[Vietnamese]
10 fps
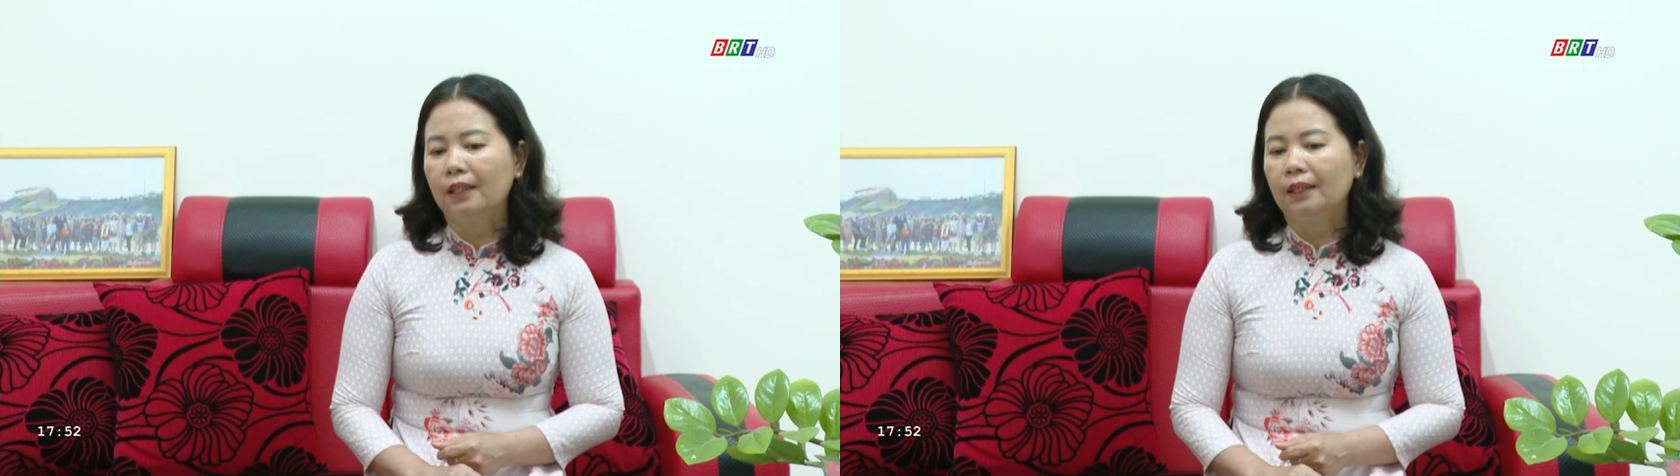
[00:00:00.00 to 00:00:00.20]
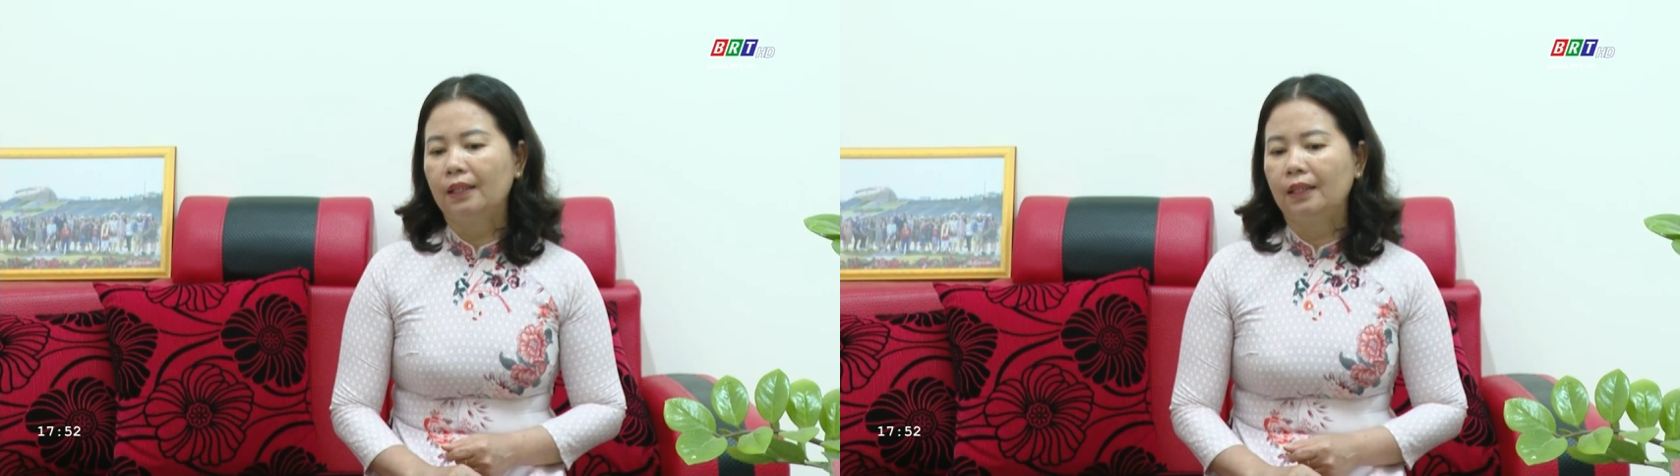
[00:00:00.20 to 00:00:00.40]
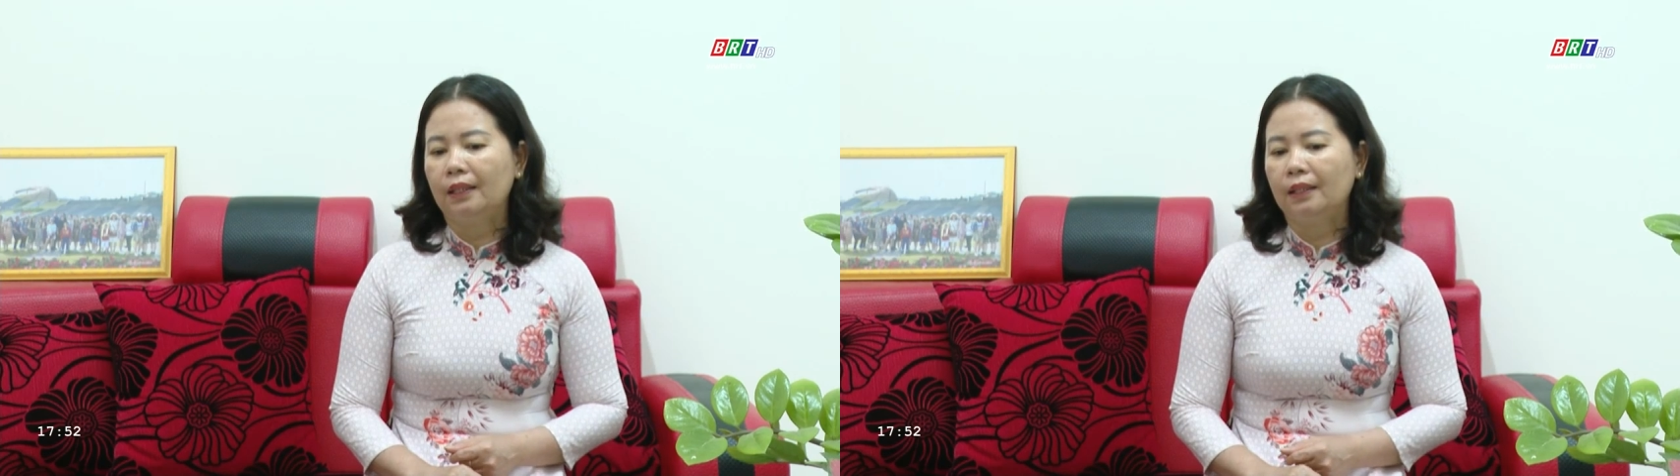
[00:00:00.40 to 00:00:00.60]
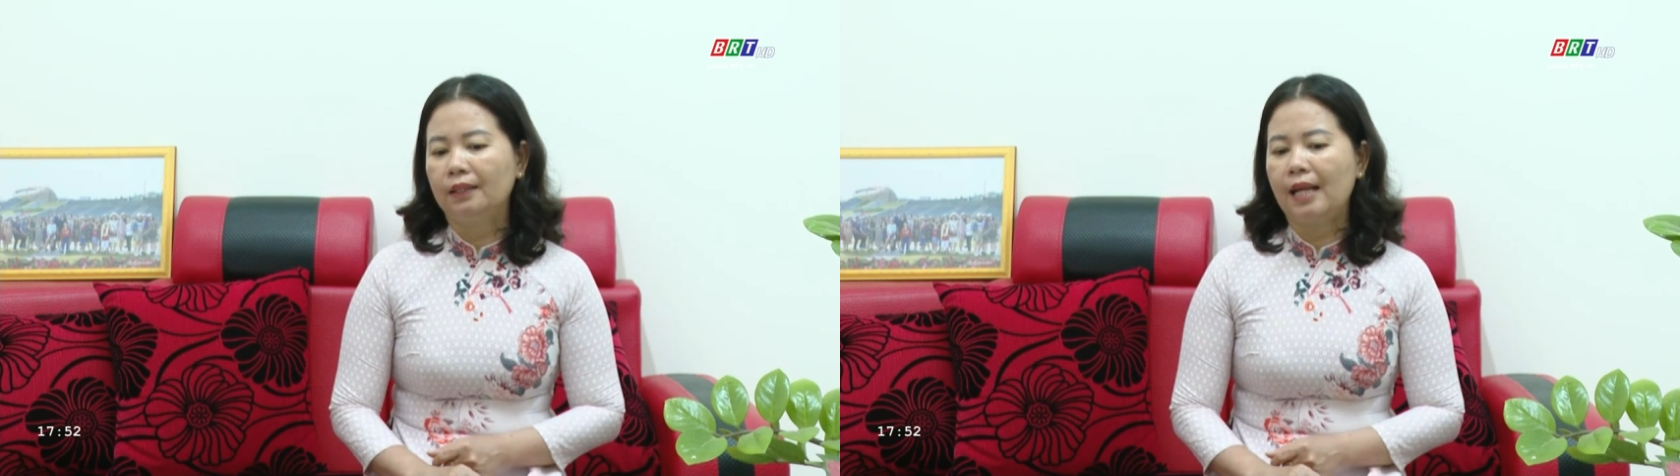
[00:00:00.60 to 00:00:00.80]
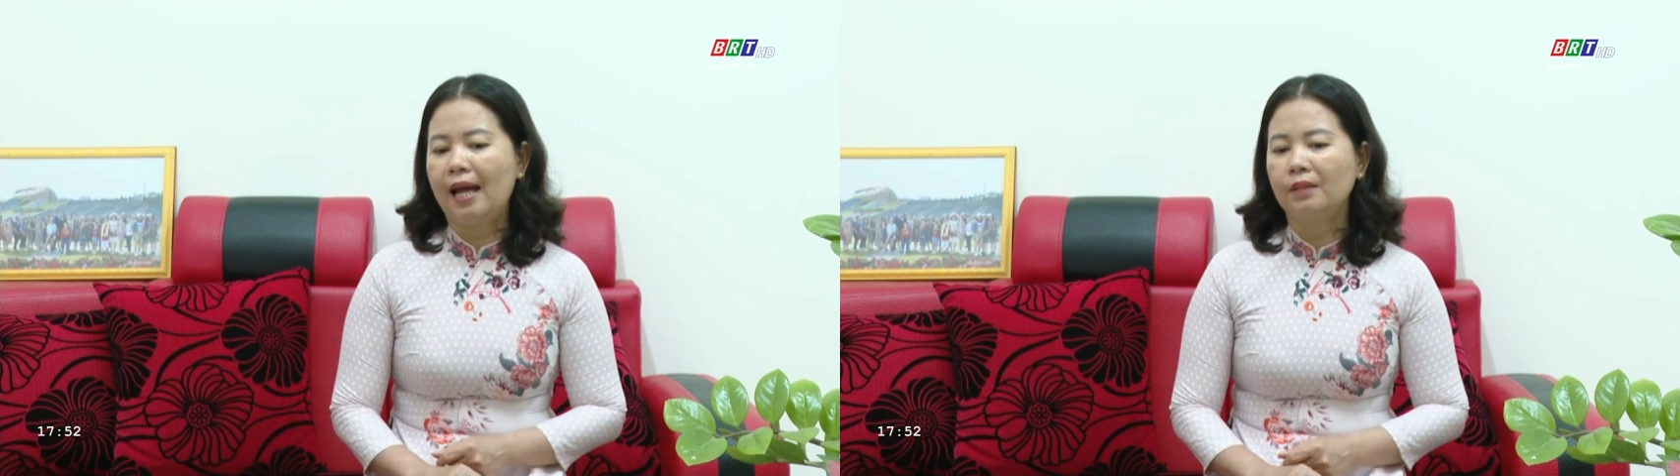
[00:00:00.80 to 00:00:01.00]
thì
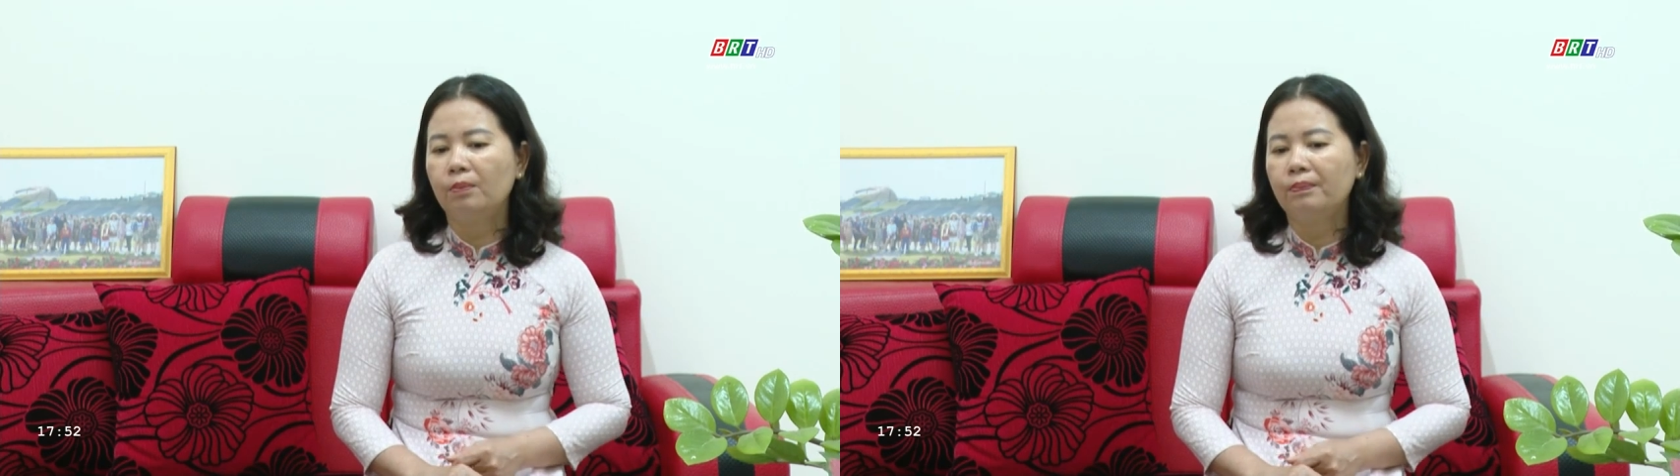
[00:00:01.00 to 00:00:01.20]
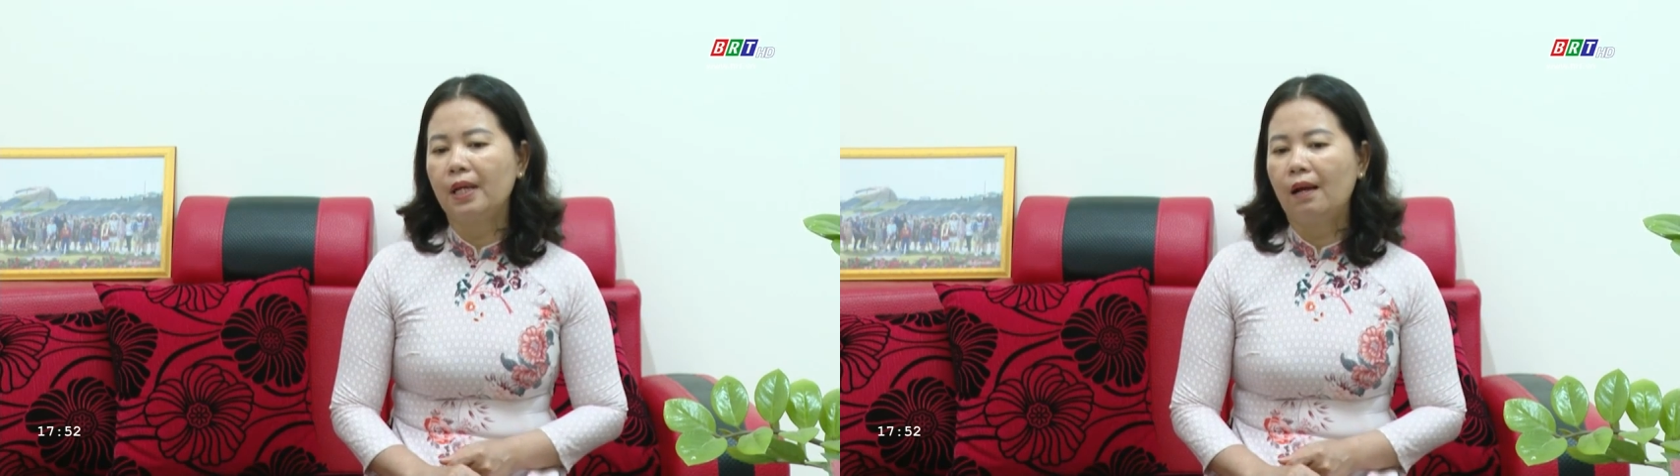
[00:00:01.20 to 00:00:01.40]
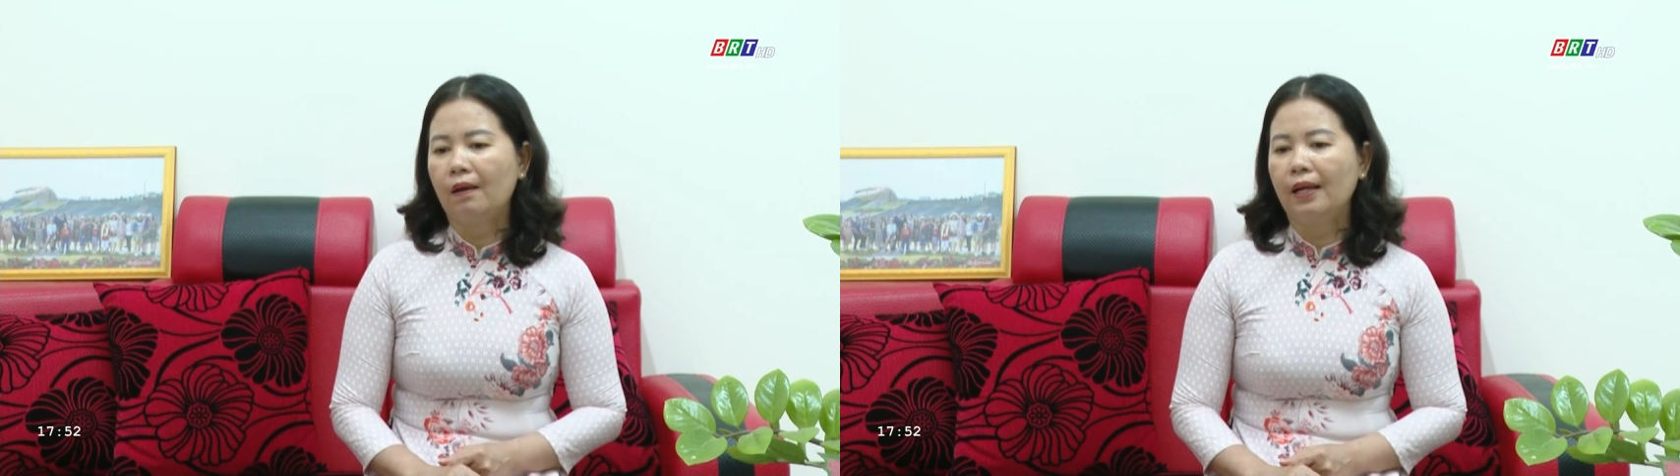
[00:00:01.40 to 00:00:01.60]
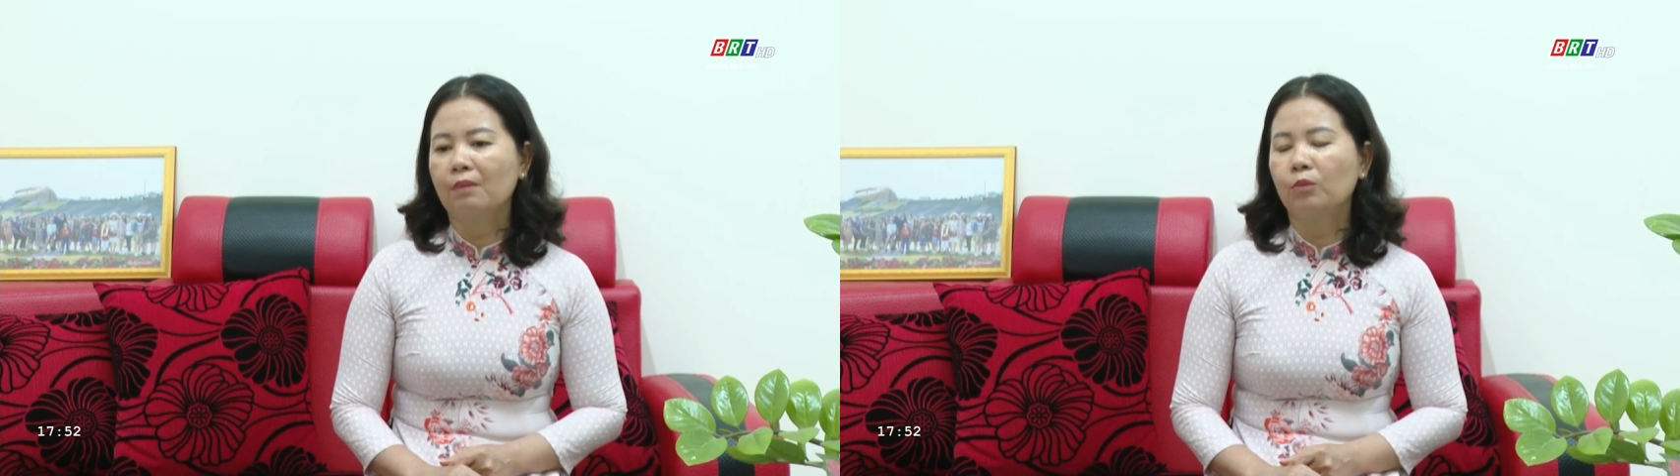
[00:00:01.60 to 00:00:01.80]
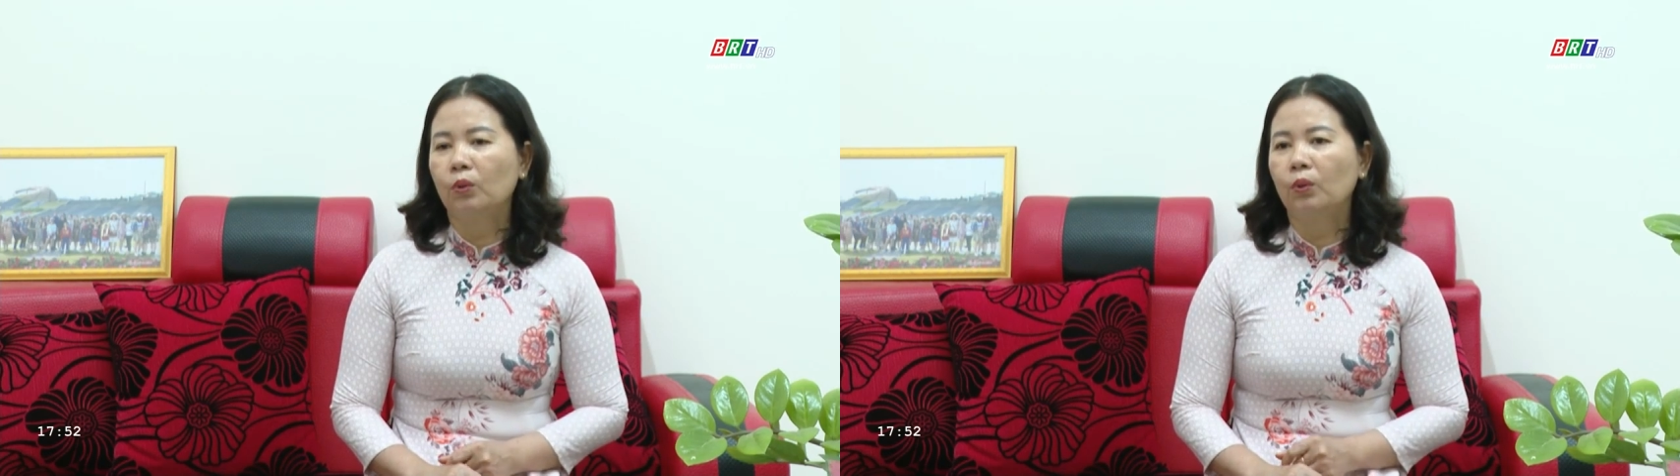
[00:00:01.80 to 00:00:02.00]
đã giúp cho cán bộ